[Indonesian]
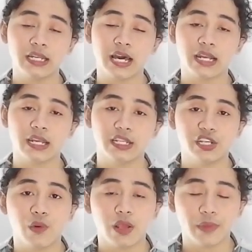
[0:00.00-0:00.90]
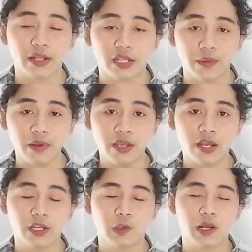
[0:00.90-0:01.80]
dari CYP Entertainment
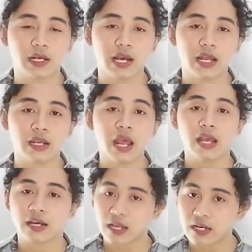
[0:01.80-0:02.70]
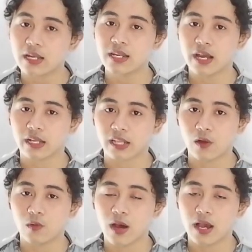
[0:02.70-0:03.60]
yang dikeluarkan karena dia
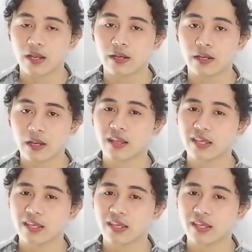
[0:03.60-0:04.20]
ketahuan